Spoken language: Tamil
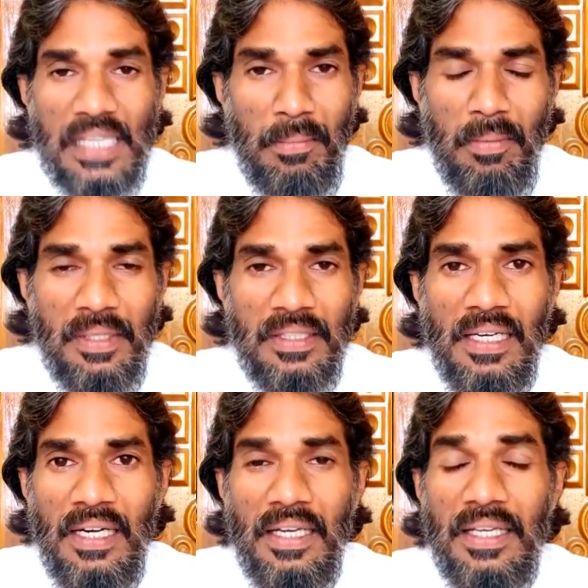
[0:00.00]

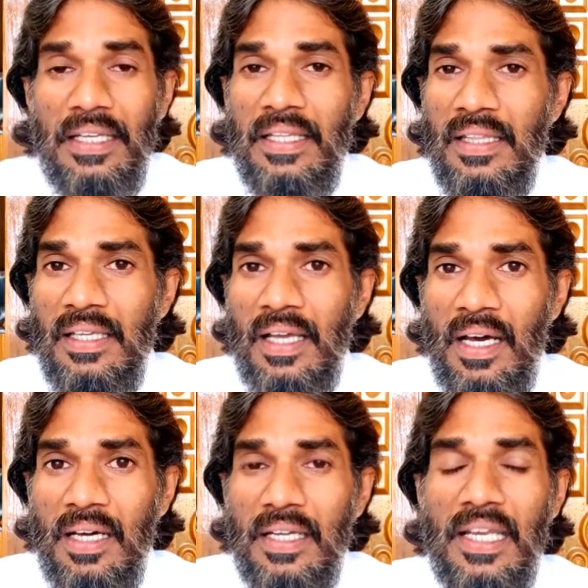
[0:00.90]
சமீபத்தில்
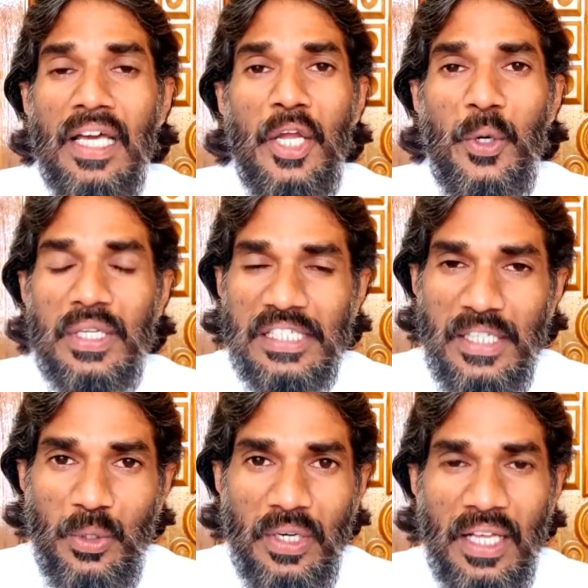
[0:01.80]
இந்தியா இலங்கையுடன்
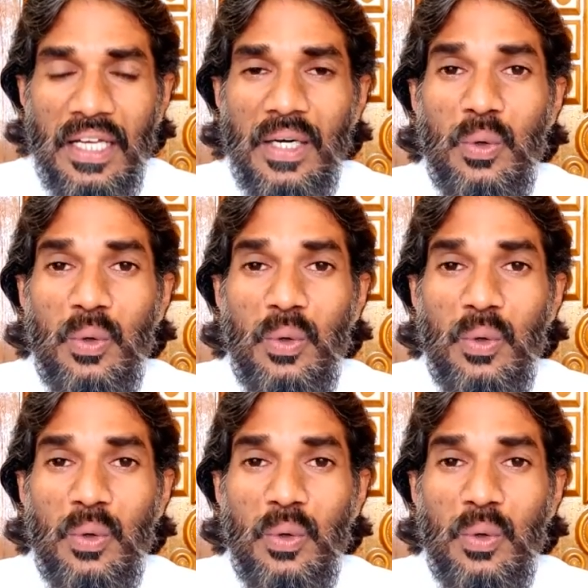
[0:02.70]
செய்து கொண்ட